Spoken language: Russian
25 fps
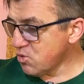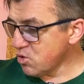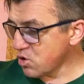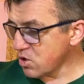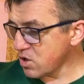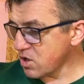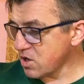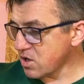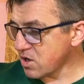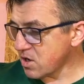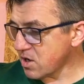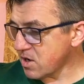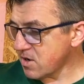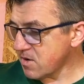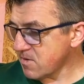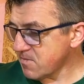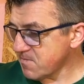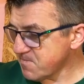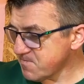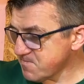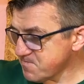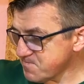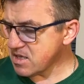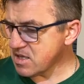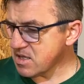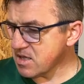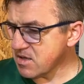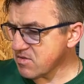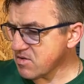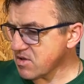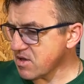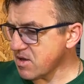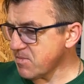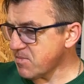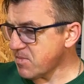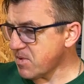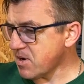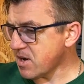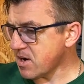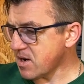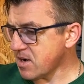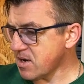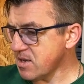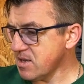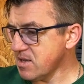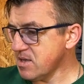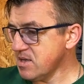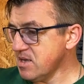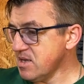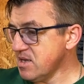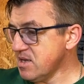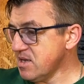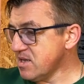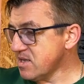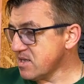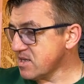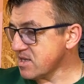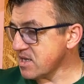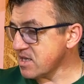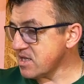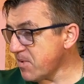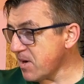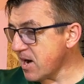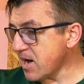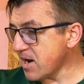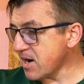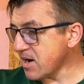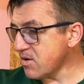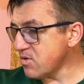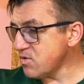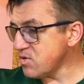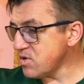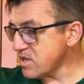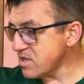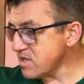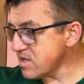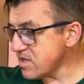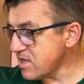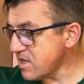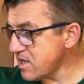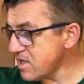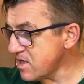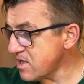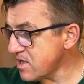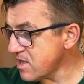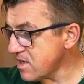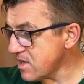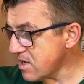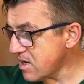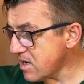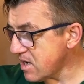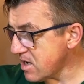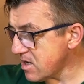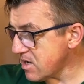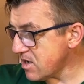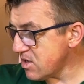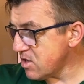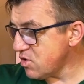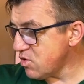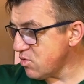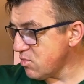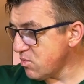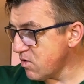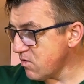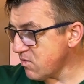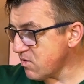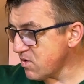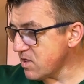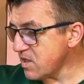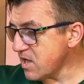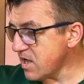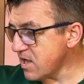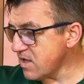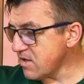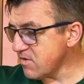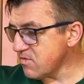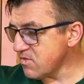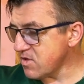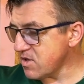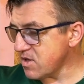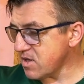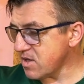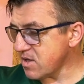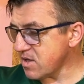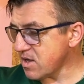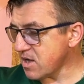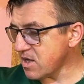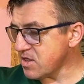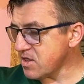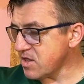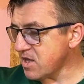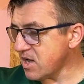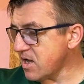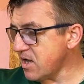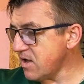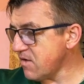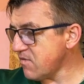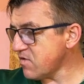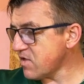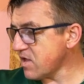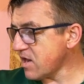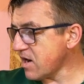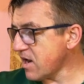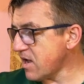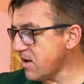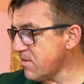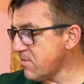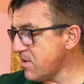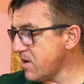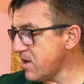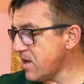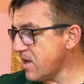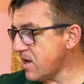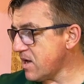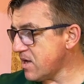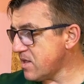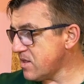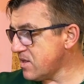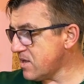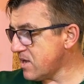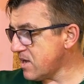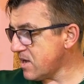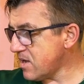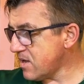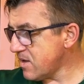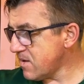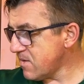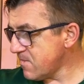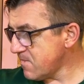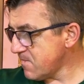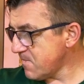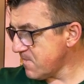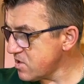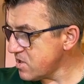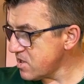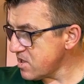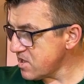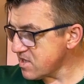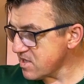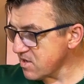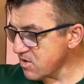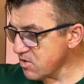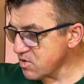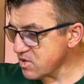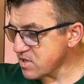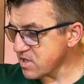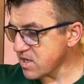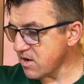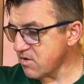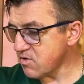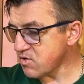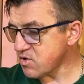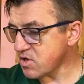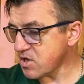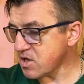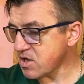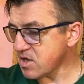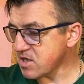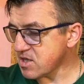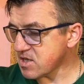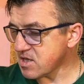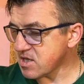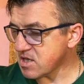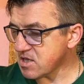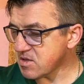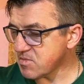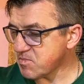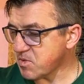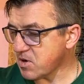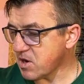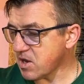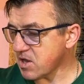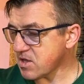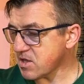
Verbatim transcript: бургеры, скандинавская пара. Скандинавская пара у нас здесь, а, Любовь Геннадьевна одна и вторая моя одна. И вот здесь соуса вот такие стоят,